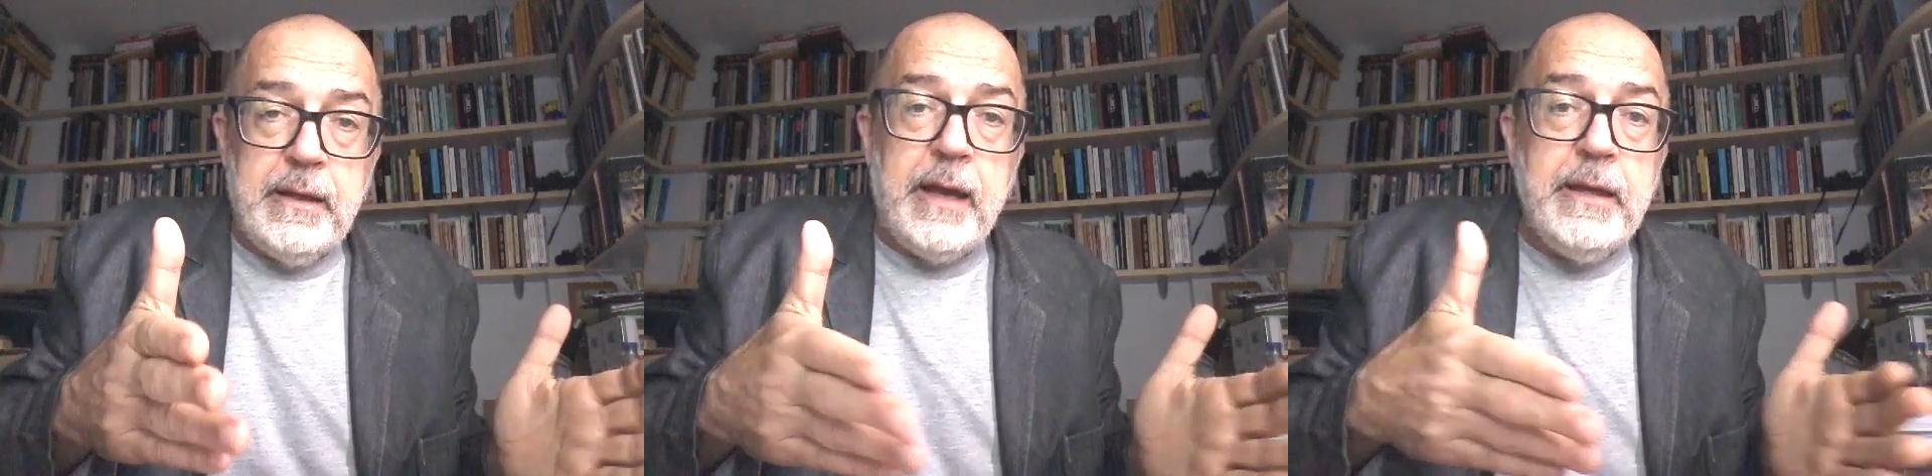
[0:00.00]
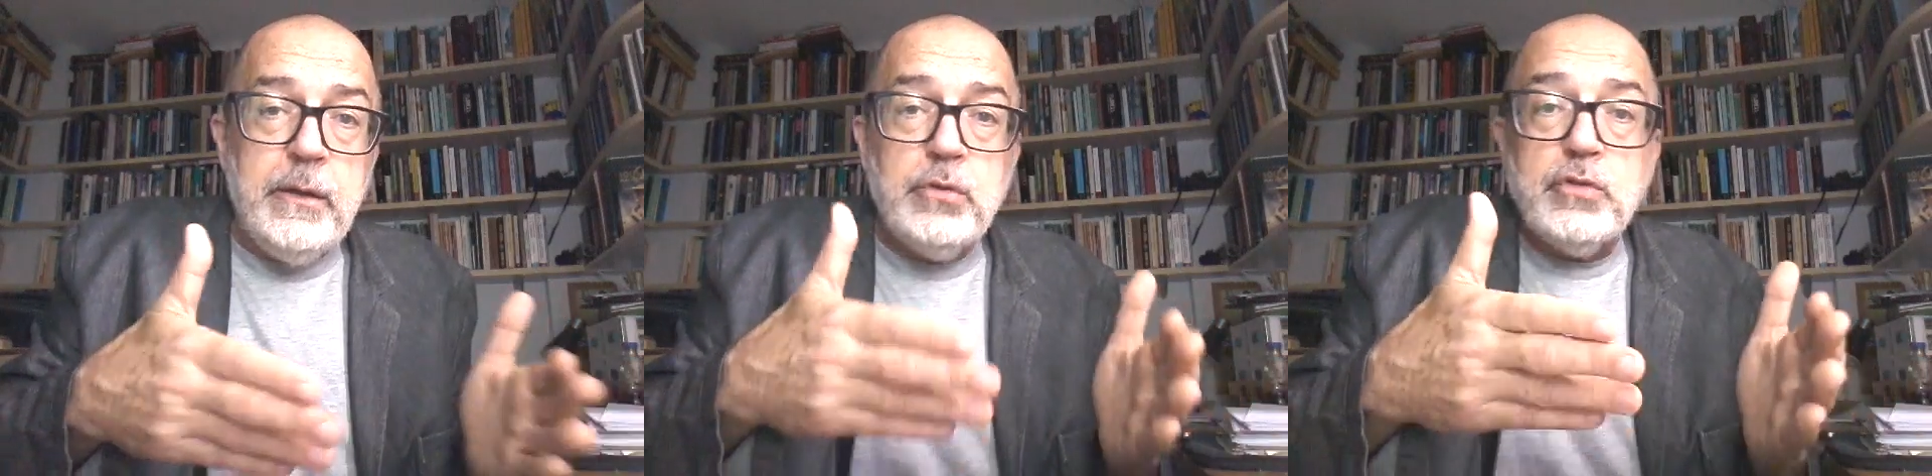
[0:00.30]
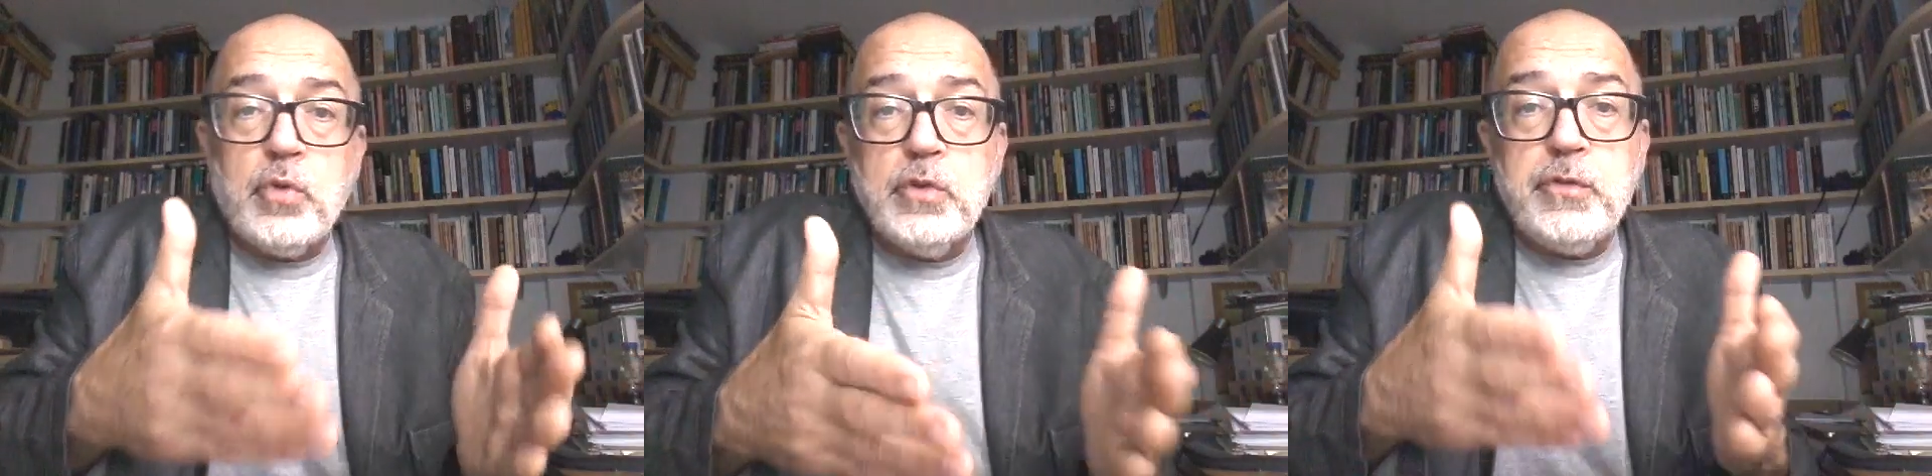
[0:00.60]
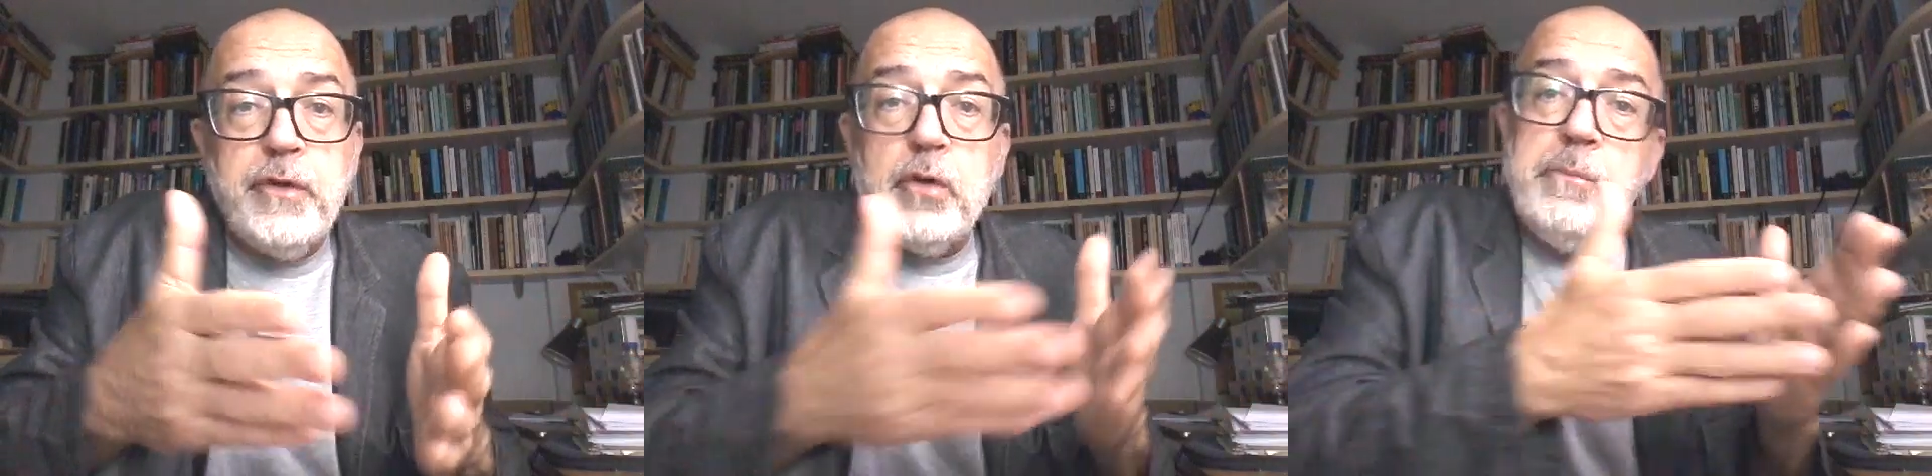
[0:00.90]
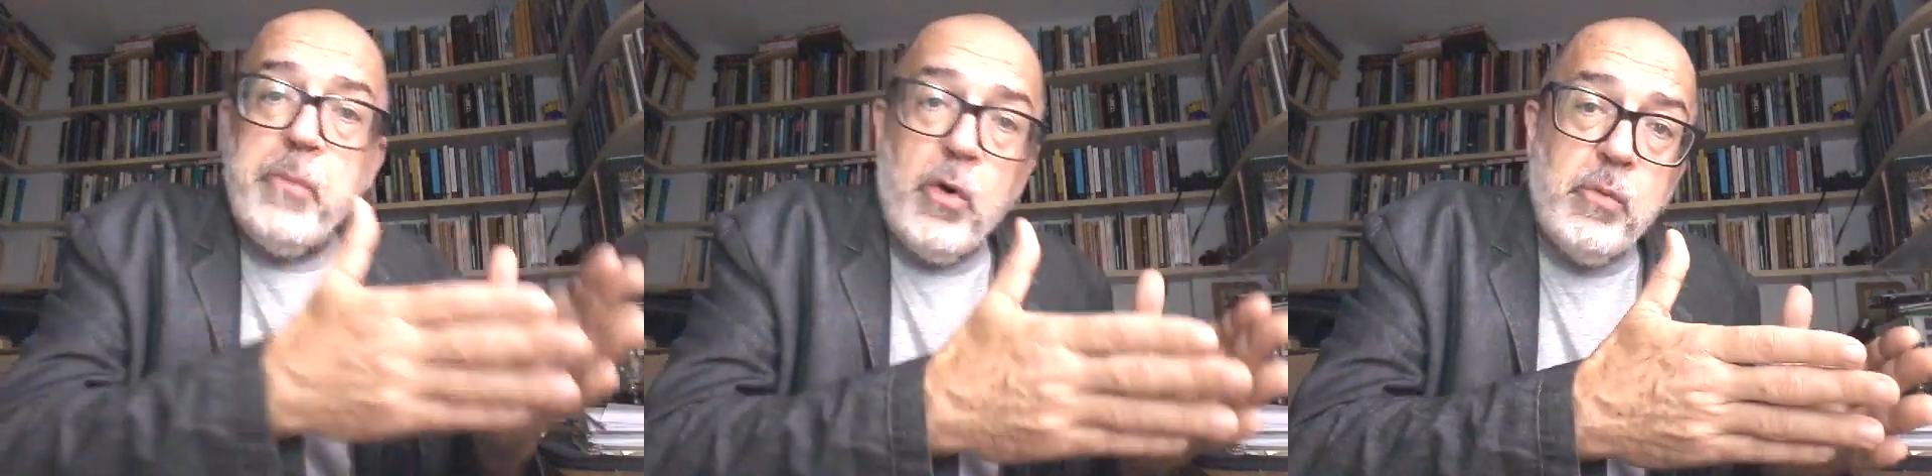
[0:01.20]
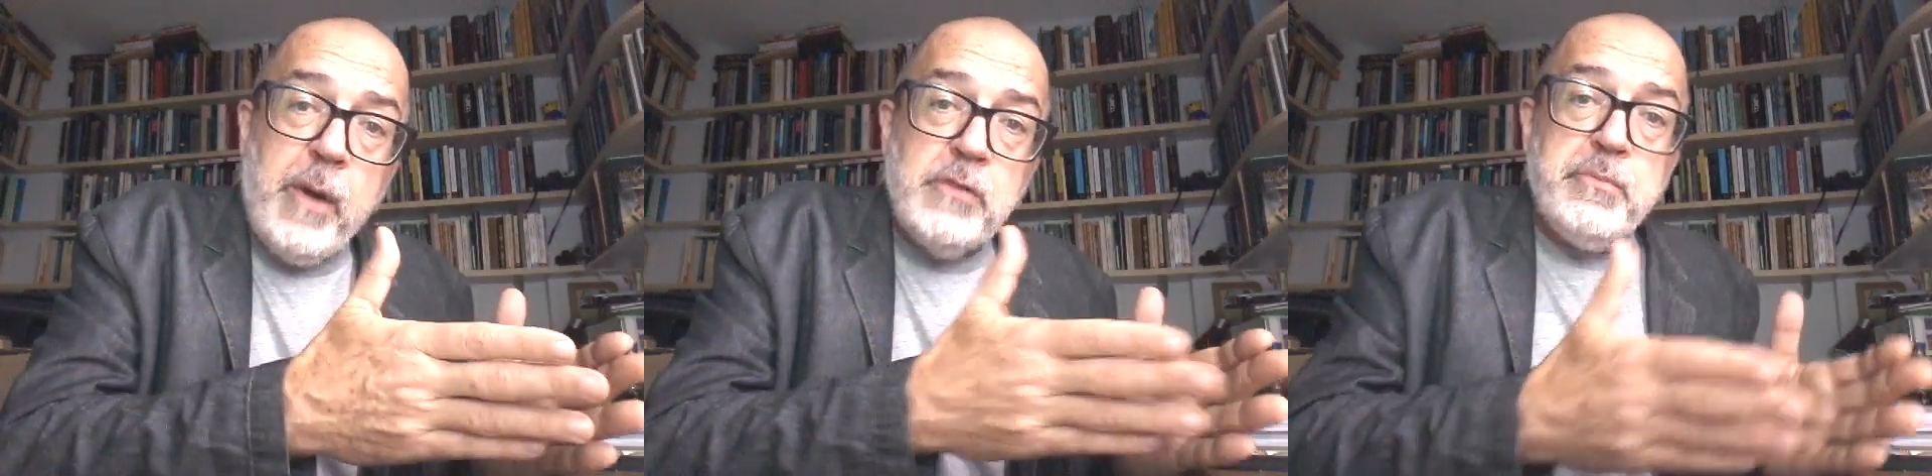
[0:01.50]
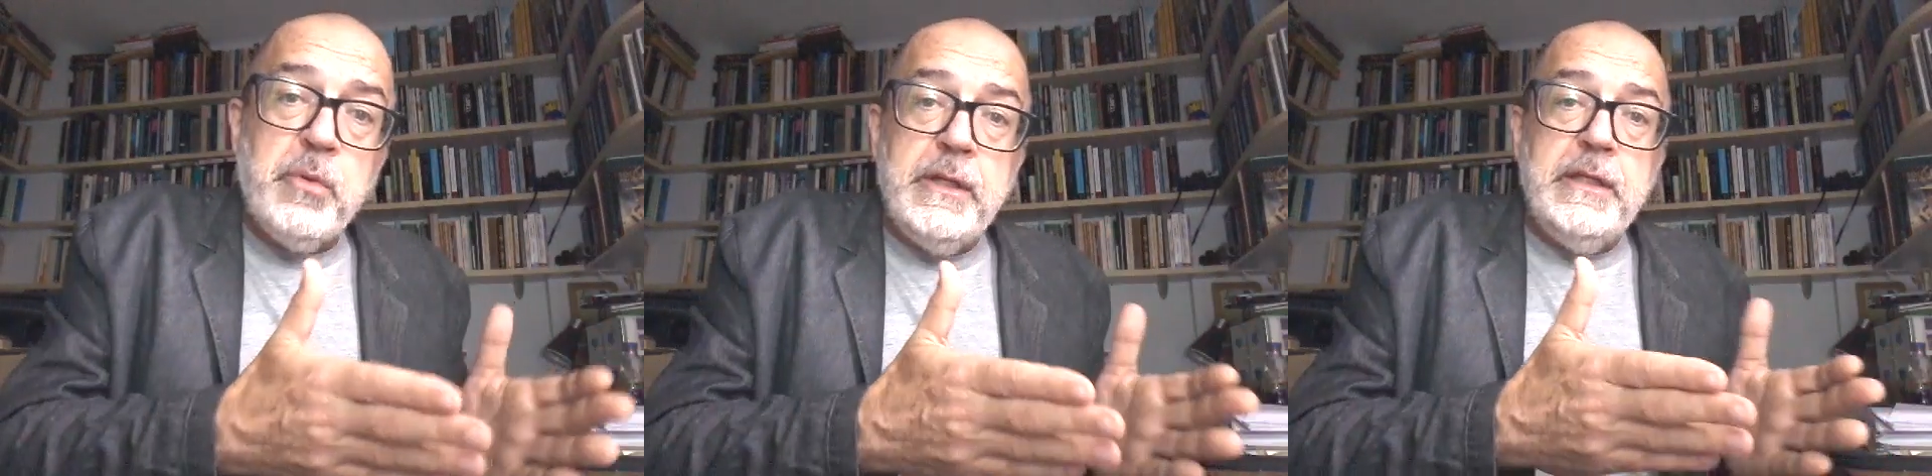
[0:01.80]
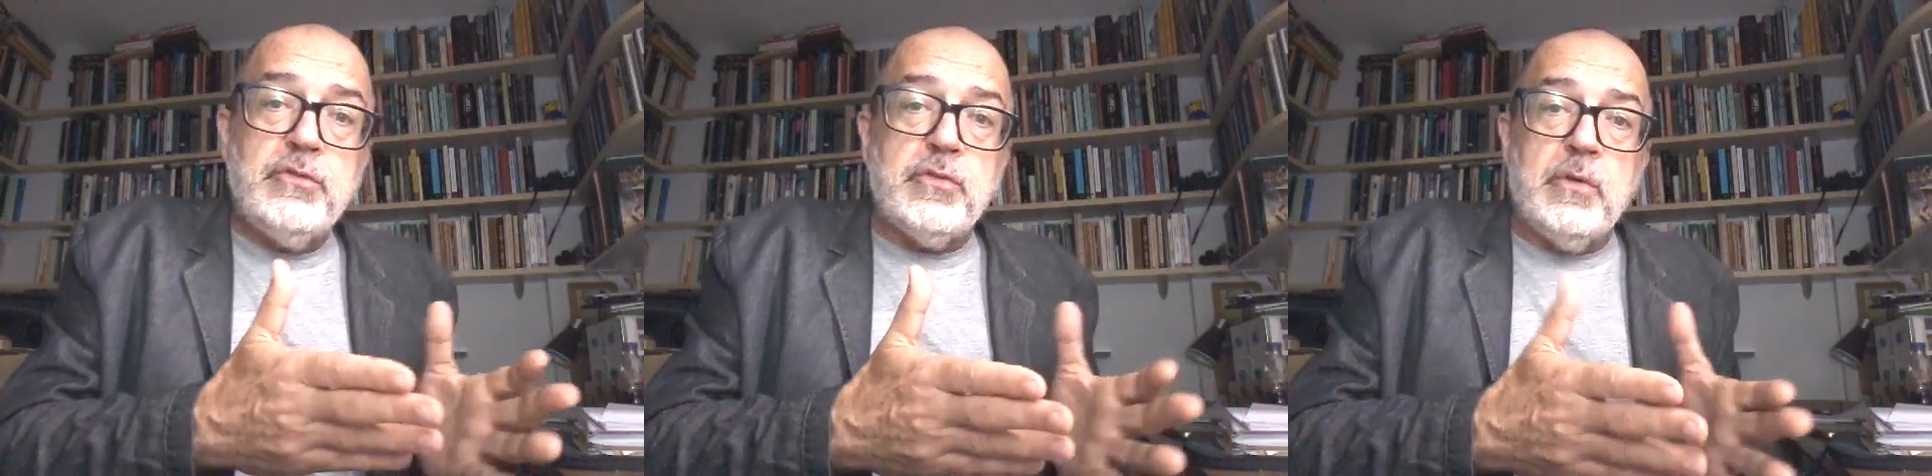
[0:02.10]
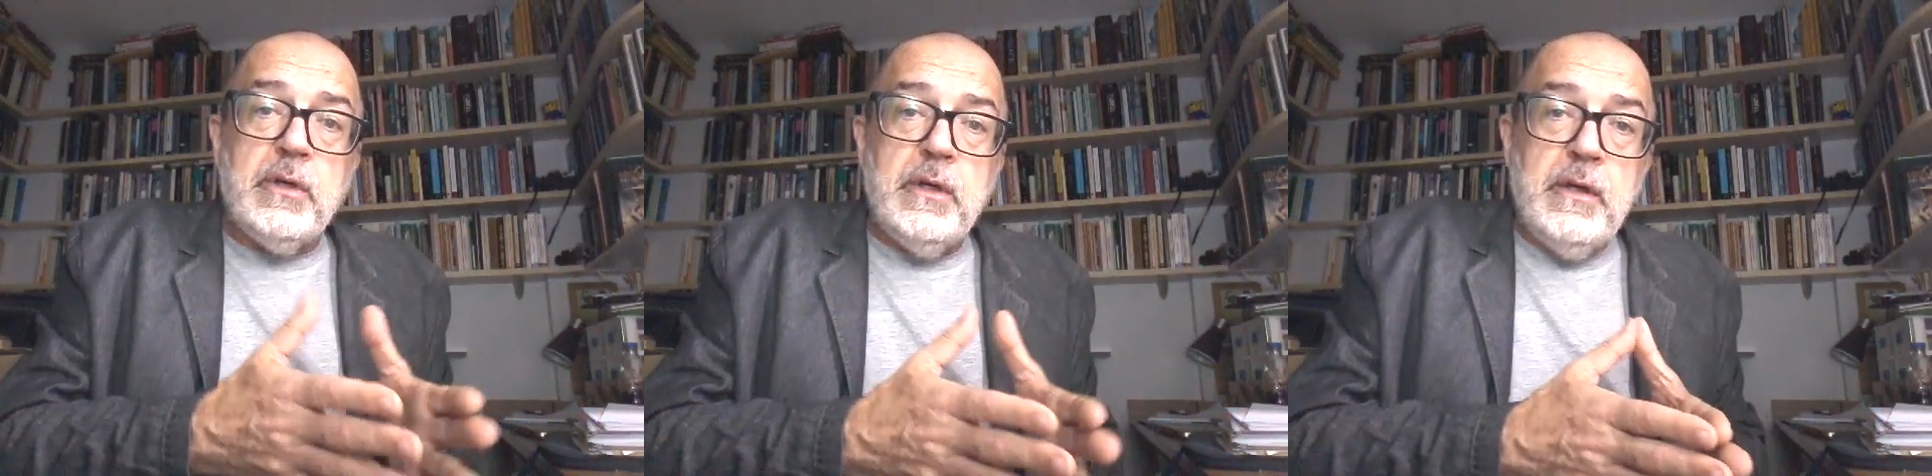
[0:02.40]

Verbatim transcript: E aí o discurso fica um pouco mais político,